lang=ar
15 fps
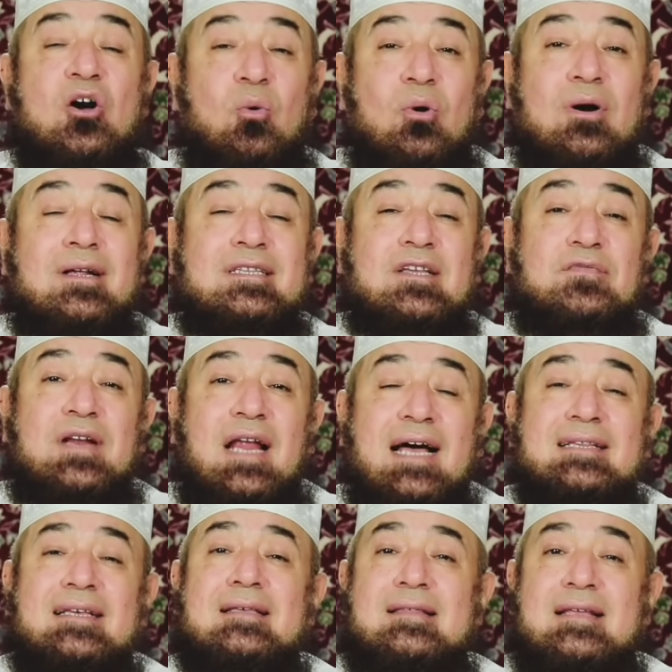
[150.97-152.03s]
ورد في
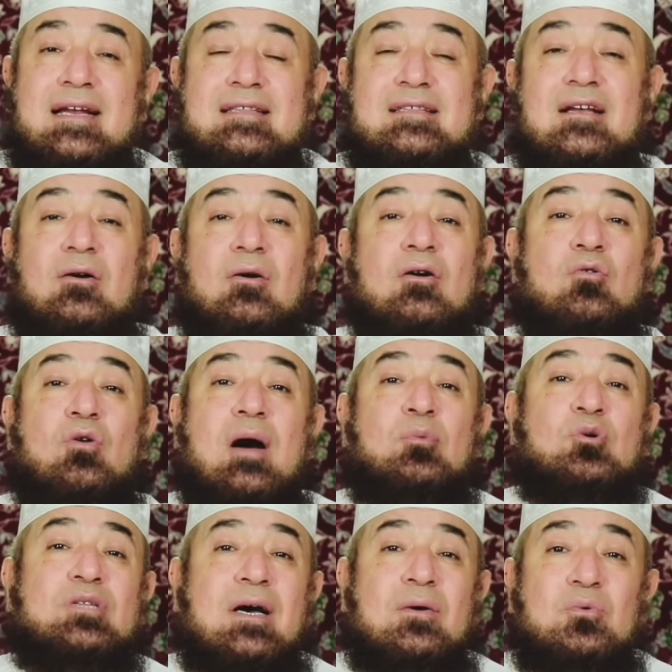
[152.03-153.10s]
الحديث الذي رواه
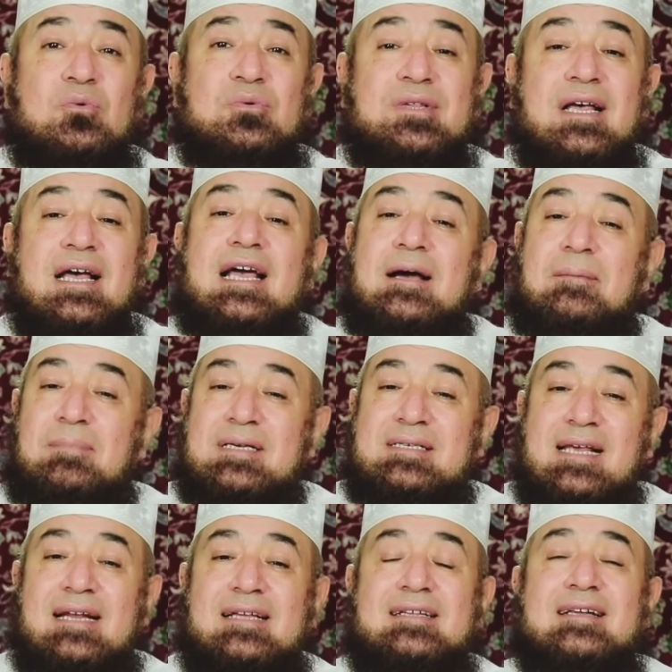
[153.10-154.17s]
أبو داود
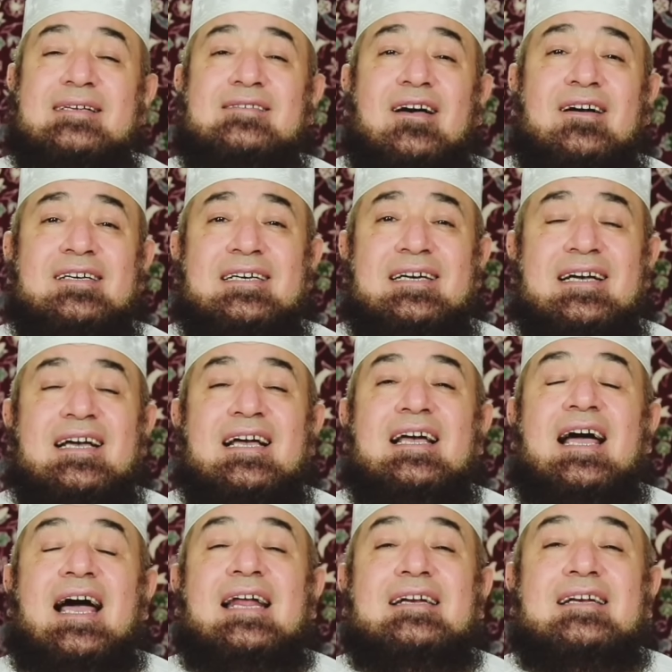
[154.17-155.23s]
بسند صحيح
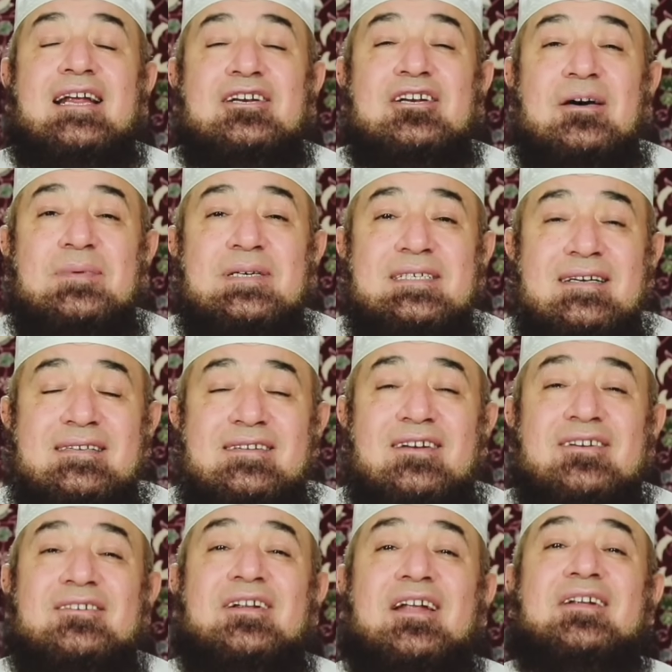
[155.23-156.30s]
أن النبي
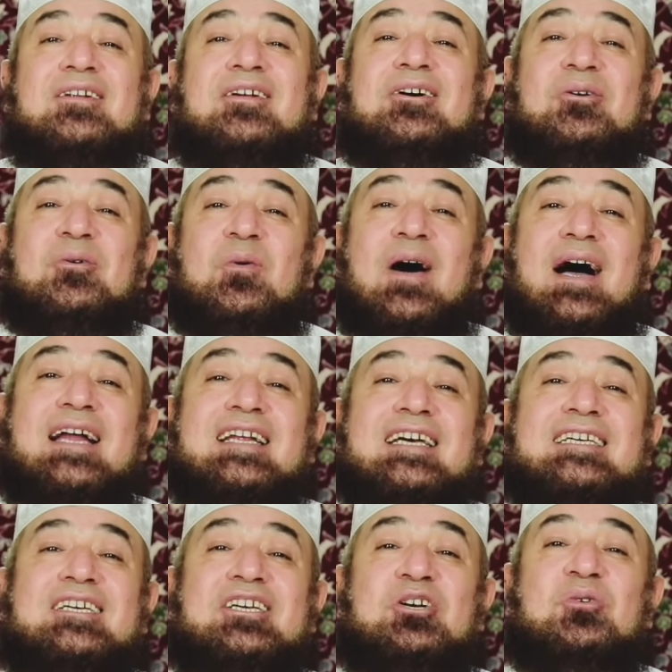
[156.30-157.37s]
صلى الله
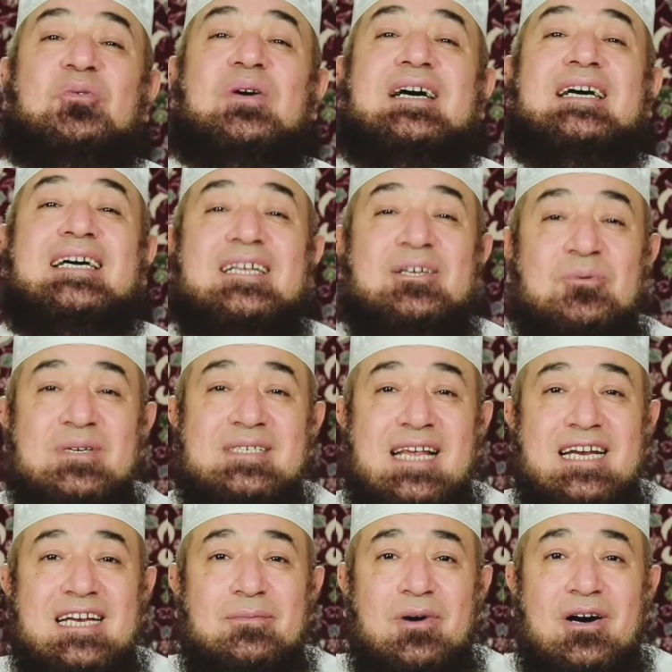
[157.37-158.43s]
عليه وآله
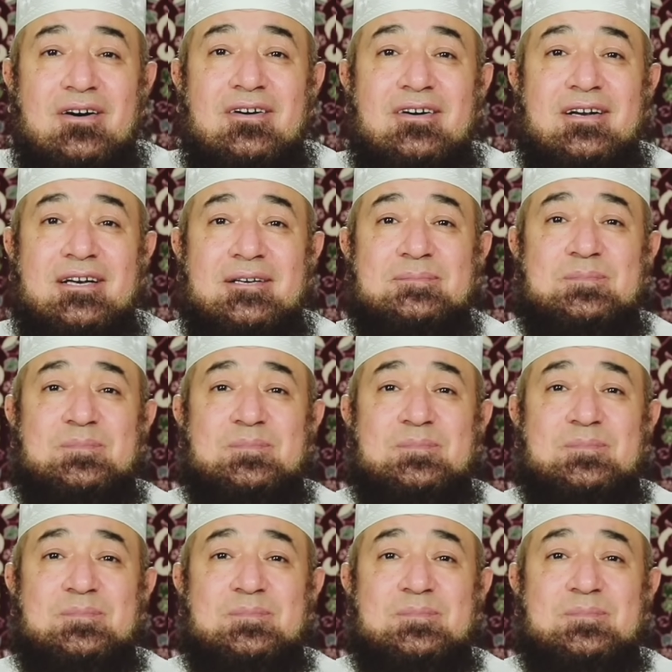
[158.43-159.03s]
وسلم قال